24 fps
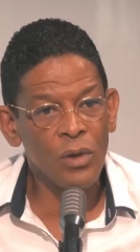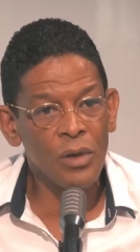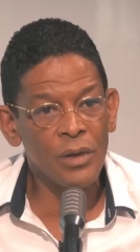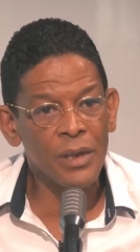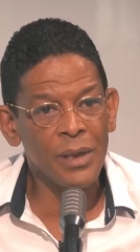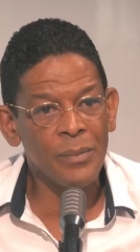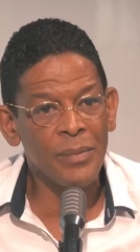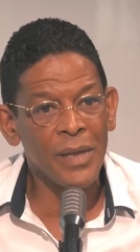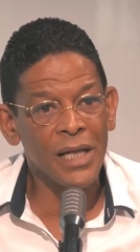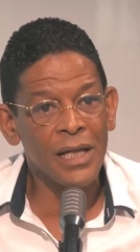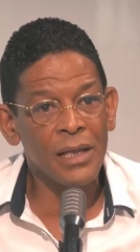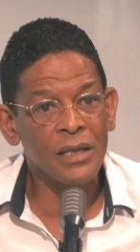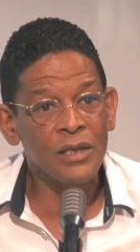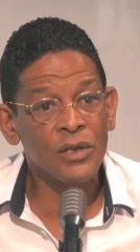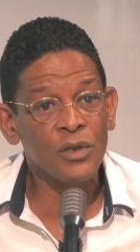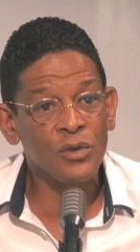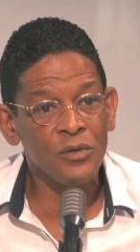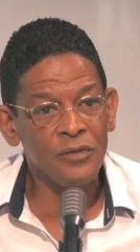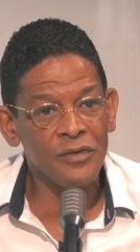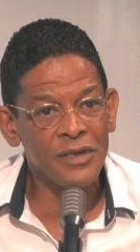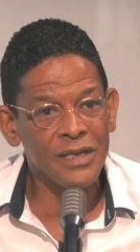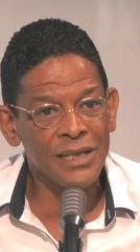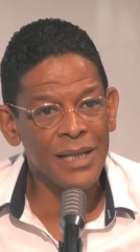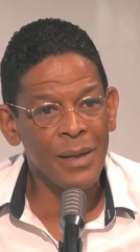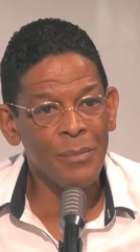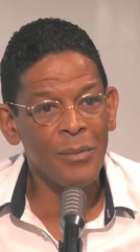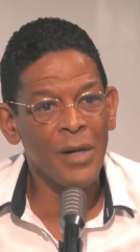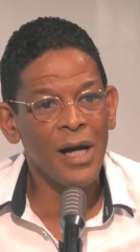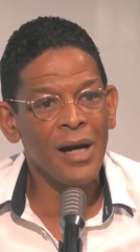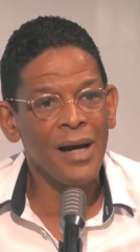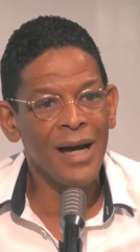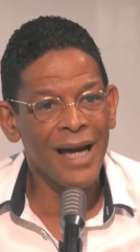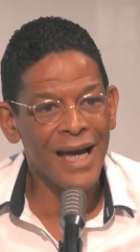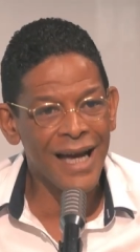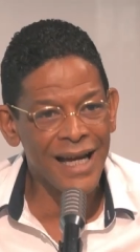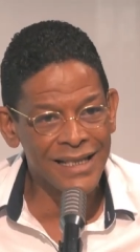n'est pas suffisamment
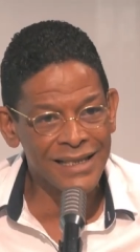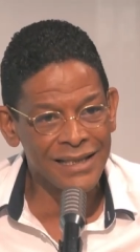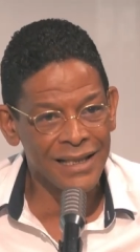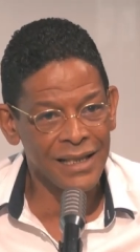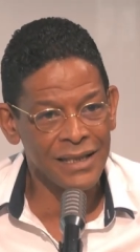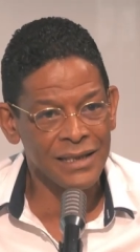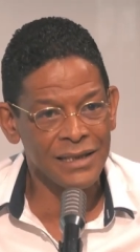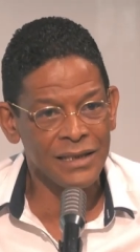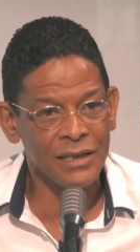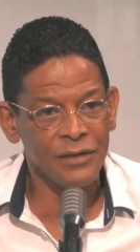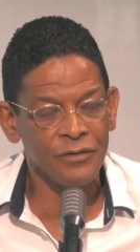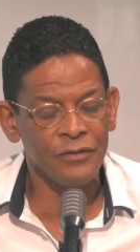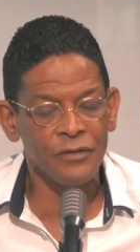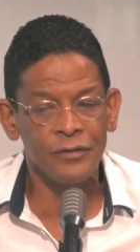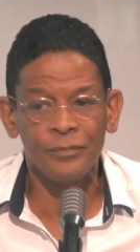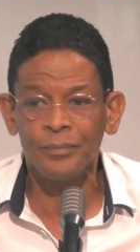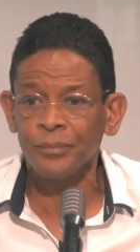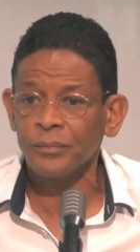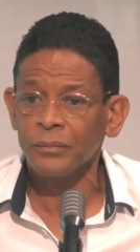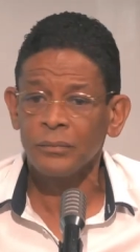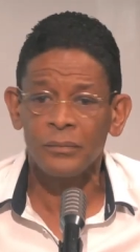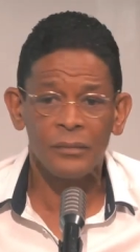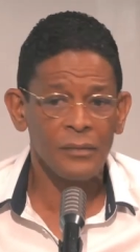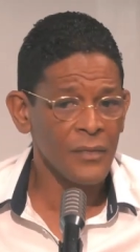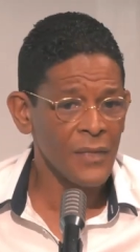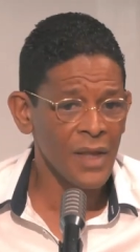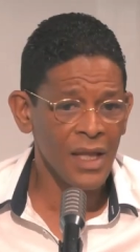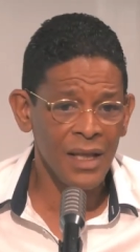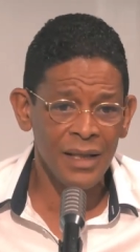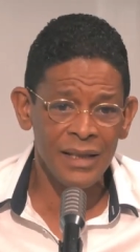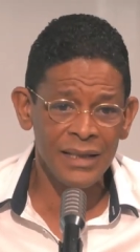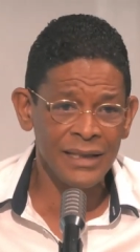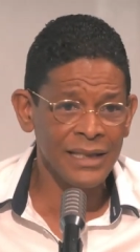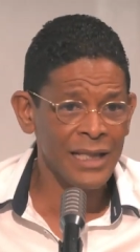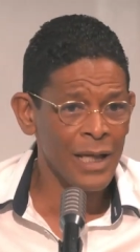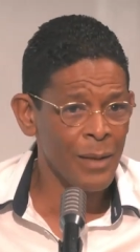attractif
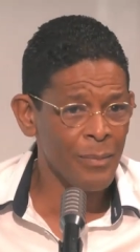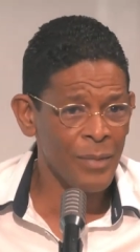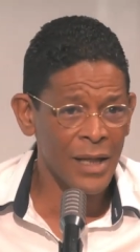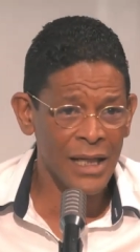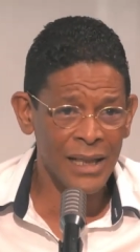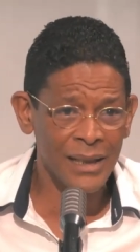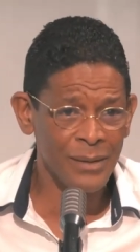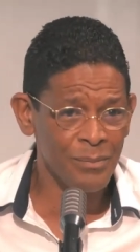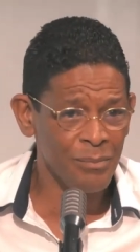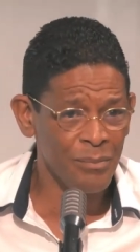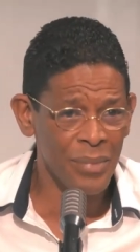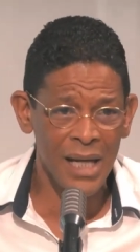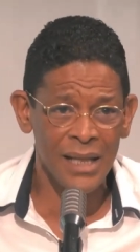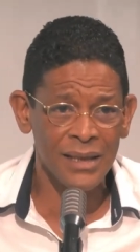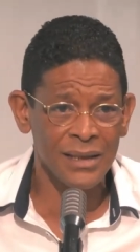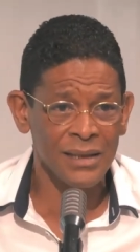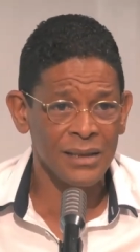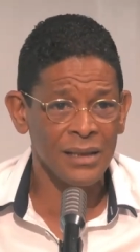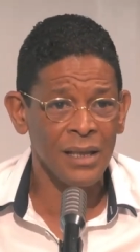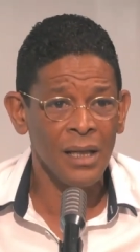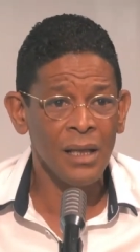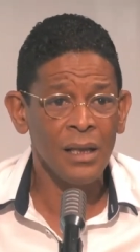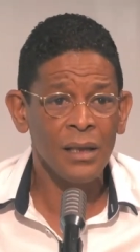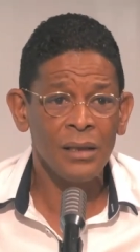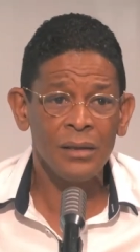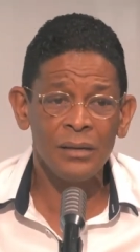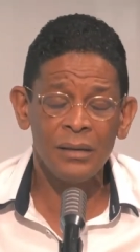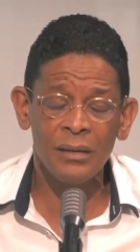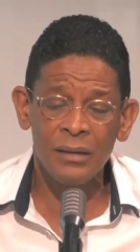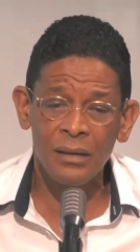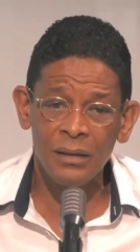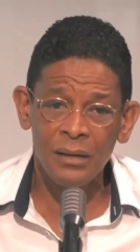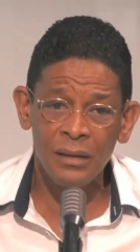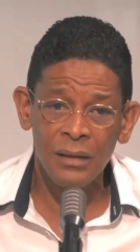s'il n'y a pas les bases d'un